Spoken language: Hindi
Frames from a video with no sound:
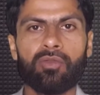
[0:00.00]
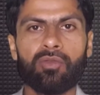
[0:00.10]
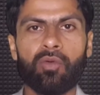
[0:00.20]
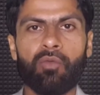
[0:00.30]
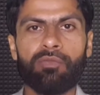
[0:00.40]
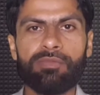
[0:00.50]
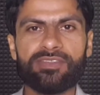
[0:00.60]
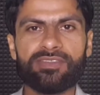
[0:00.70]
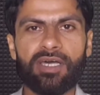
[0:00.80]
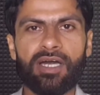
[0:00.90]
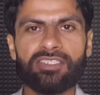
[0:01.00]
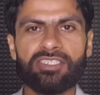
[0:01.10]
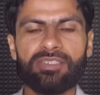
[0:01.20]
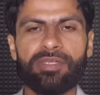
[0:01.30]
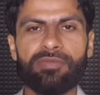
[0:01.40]
तो वीवर्स आज
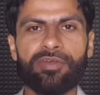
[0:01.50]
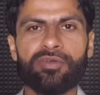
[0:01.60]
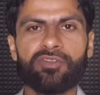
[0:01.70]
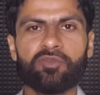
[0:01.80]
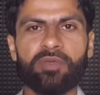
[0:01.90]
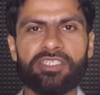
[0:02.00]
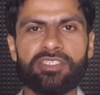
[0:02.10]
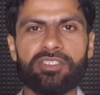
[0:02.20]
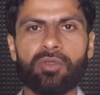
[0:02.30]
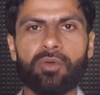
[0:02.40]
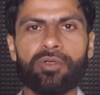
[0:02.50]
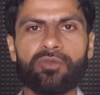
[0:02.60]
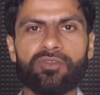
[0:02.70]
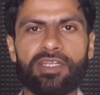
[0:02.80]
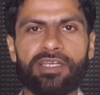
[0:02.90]
की मेरी वीडियो स्पेशली तो न्यू
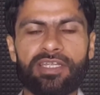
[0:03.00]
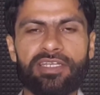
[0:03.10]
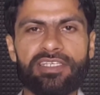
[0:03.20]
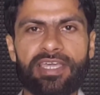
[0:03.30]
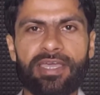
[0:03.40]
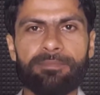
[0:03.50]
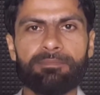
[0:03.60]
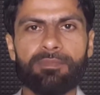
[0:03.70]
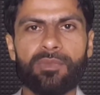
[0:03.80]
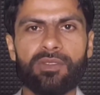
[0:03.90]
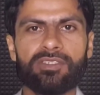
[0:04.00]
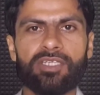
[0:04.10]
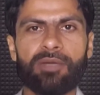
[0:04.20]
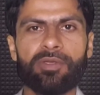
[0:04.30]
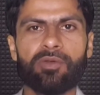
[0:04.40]
सेलर के लिए है
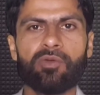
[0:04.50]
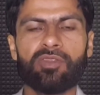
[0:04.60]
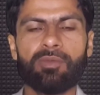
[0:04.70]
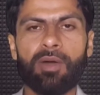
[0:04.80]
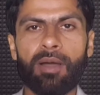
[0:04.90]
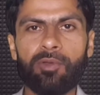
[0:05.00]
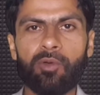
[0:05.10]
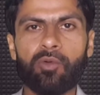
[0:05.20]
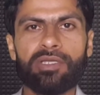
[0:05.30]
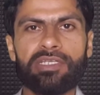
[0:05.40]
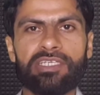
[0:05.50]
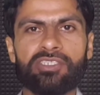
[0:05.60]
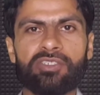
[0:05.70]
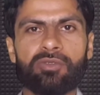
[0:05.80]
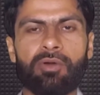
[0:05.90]
या फिर उन तमाम लोगों के लिए
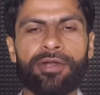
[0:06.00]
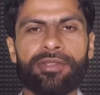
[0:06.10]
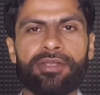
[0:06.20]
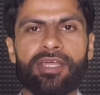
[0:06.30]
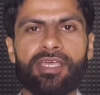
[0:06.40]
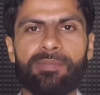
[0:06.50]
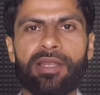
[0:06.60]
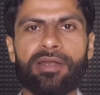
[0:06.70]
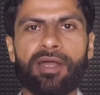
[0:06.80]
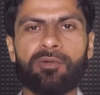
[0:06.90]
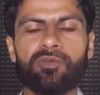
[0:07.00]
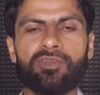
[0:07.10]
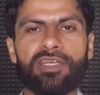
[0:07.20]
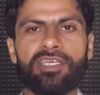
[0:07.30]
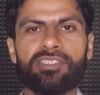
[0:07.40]
जिनको ऑर्डर नहीं मिल रहा
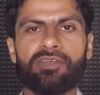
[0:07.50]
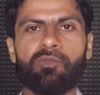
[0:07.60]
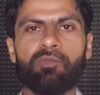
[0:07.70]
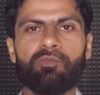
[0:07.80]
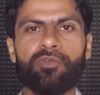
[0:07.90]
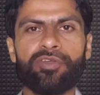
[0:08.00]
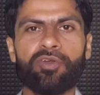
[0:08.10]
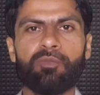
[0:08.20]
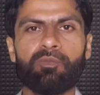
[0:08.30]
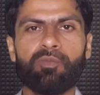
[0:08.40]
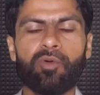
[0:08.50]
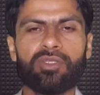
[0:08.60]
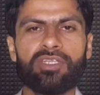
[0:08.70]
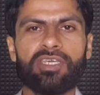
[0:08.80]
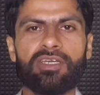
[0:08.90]
उनके लिए ये वीडियो
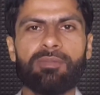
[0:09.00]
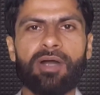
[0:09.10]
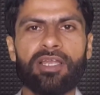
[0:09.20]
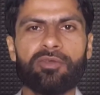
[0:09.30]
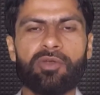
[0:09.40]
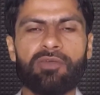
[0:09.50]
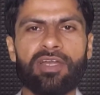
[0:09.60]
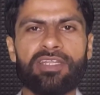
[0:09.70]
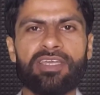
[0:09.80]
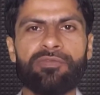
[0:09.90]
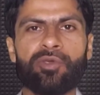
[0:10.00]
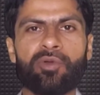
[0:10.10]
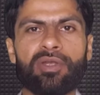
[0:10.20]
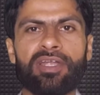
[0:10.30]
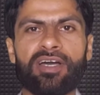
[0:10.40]
बहुत ही कमाल की होने वाली है वीडियो
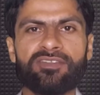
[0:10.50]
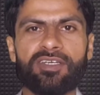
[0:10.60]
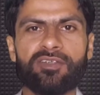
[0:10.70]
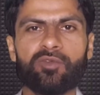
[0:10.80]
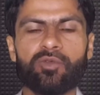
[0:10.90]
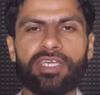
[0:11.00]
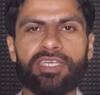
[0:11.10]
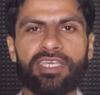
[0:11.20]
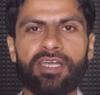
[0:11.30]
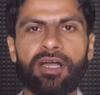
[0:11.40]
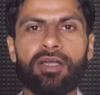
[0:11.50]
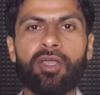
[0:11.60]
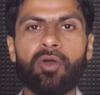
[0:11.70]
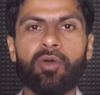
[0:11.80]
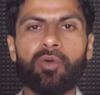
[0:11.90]
को लास्ट तक ज़रूर देखिएगा
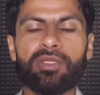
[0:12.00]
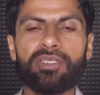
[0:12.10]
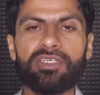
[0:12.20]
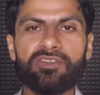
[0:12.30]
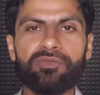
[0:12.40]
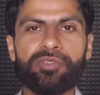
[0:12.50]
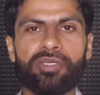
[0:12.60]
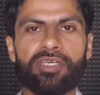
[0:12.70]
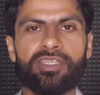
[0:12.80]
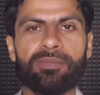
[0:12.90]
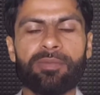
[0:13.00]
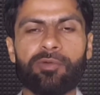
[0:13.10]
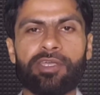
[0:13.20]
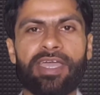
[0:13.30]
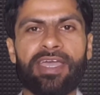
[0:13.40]
और इस वीडियो के अंदर मैं
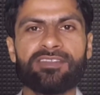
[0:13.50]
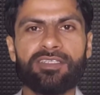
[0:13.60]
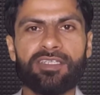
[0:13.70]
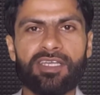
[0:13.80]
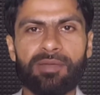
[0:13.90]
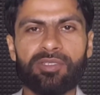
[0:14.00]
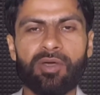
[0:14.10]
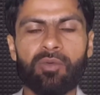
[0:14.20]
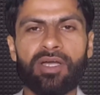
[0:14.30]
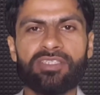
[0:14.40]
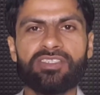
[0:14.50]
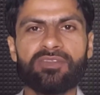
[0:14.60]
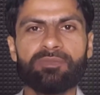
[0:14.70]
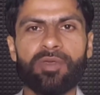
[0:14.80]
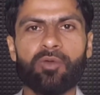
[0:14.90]
आपको एक ऐसा तरीका बताऊंगा
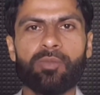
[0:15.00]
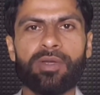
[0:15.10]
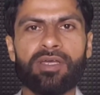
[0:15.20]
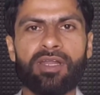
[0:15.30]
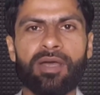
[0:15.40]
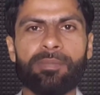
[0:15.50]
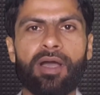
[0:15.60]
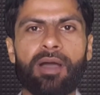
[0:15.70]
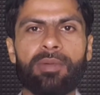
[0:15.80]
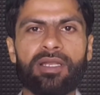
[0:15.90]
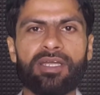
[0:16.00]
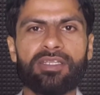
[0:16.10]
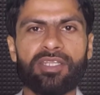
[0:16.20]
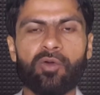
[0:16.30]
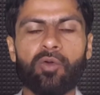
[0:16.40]
जिसके ऊपर अगर आप अमल
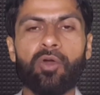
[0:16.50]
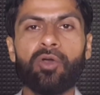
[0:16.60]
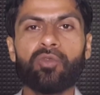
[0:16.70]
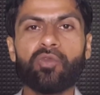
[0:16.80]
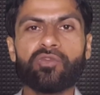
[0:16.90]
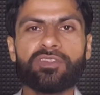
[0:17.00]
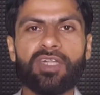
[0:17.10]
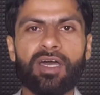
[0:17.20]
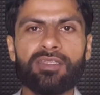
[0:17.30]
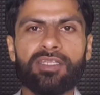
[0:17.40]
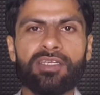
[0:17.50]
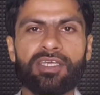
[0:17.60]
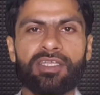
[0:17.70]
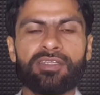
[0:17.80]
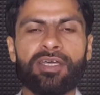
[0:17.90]
करते हो तो सात दिन
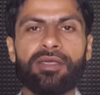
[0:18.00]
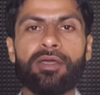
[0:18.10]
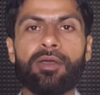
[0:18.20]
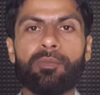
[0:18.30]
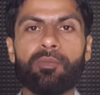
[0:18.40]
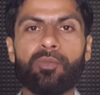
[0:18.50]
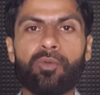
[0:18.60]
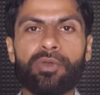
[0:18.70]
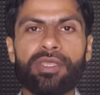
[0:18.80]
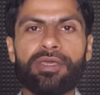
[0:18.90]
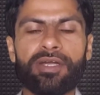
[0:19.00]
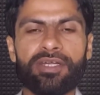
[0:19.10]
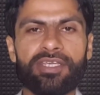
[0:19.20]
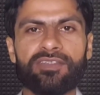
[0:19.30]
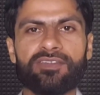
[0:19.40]
के अंदर पूरी
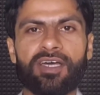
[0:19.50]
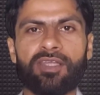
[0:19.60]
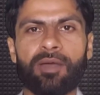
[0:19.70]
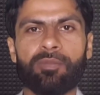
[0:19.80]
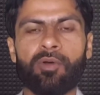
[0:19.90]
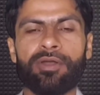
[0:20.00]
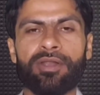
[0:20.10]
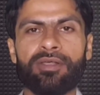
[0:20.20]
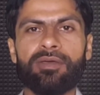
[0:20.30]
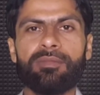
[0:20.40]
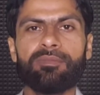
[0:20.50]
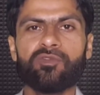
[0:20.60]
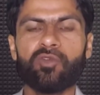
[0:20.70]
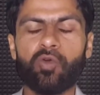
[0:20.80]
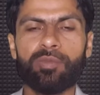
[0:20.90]
गारंटी के साथ आपको ऑर्डर
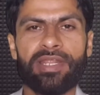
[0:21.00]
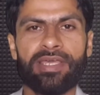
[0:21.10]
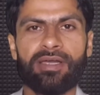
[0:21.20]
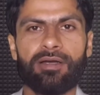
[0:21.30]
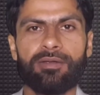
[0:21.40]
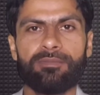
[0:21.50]
ज़रूर मिलेगा